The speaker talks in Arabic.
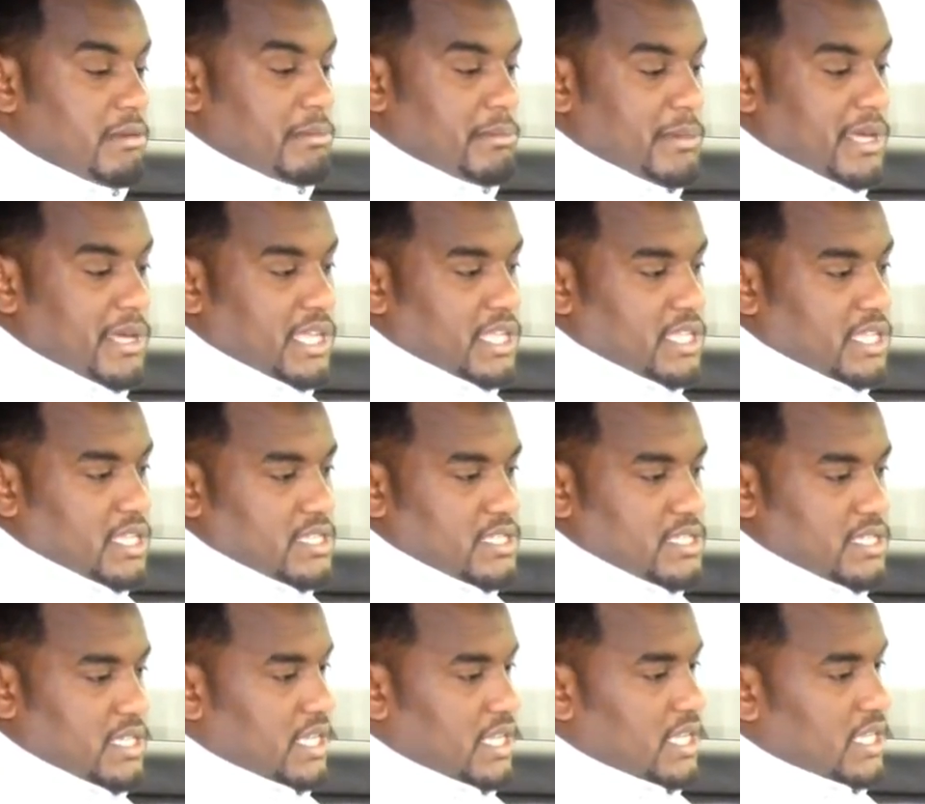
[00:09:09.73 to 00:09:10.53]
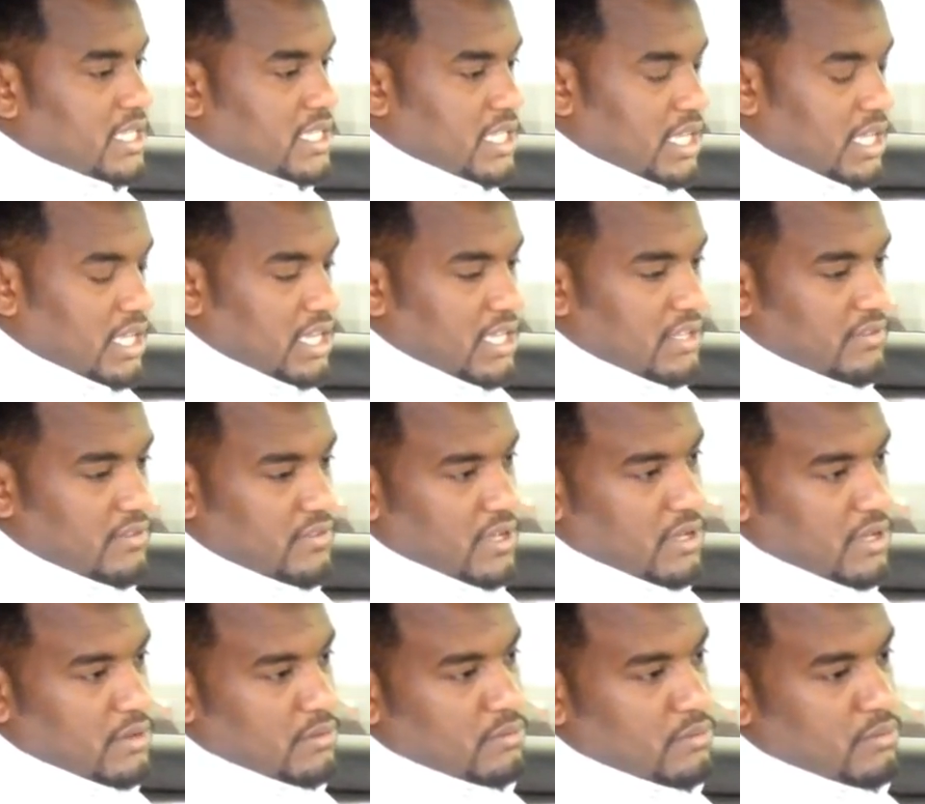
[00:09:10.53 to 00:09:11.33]
ما يحتاج الى تعريف
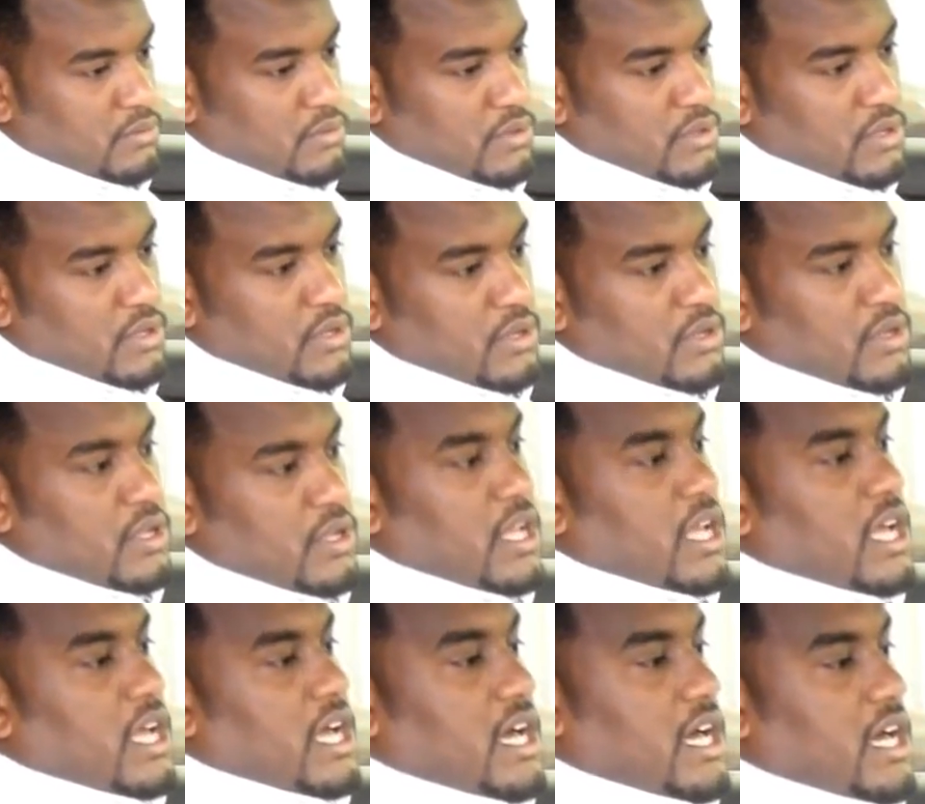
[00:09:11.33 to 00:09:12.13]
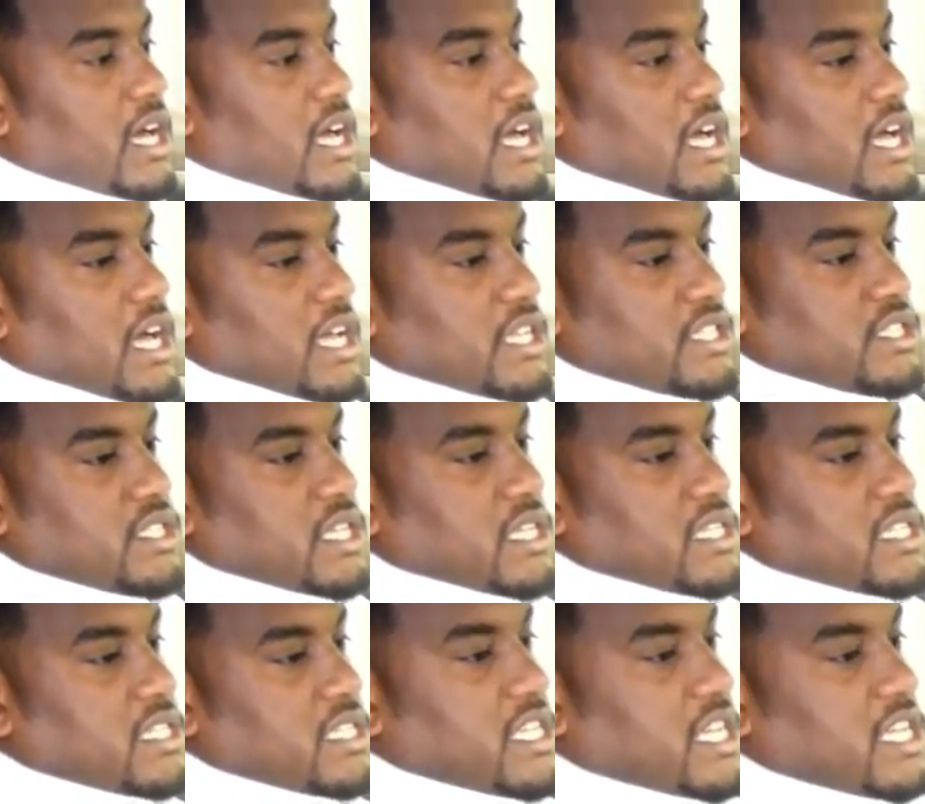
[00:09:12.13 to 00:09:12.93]
او
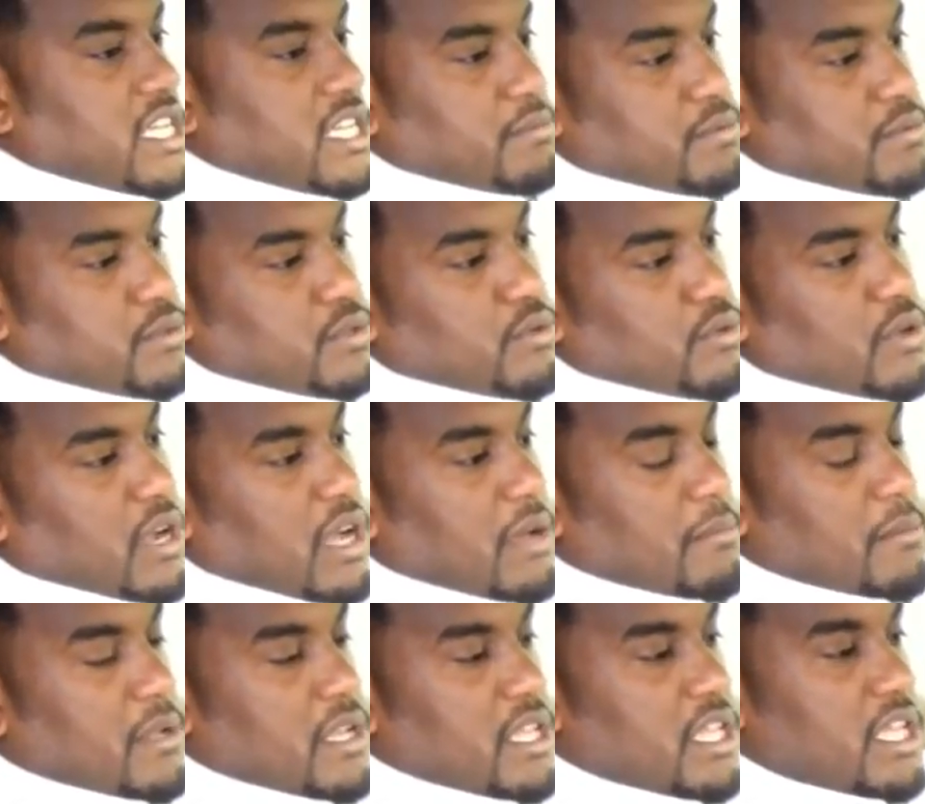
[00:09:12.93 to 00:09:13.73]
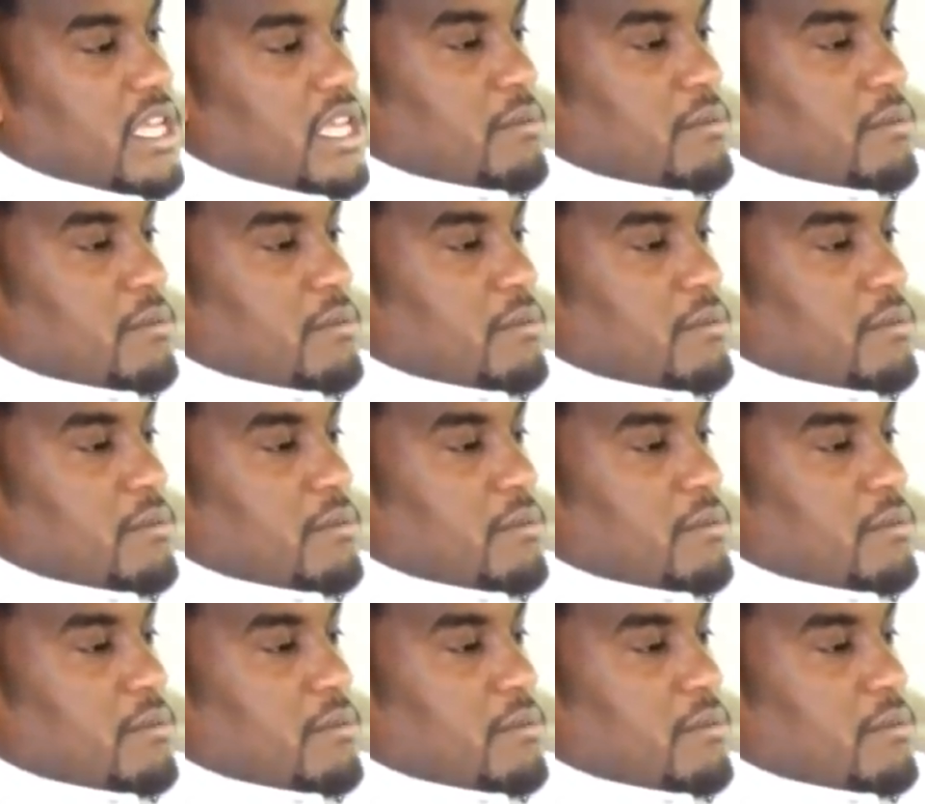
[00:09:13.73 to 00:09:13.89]
الشاشه جايه بصوره عمليه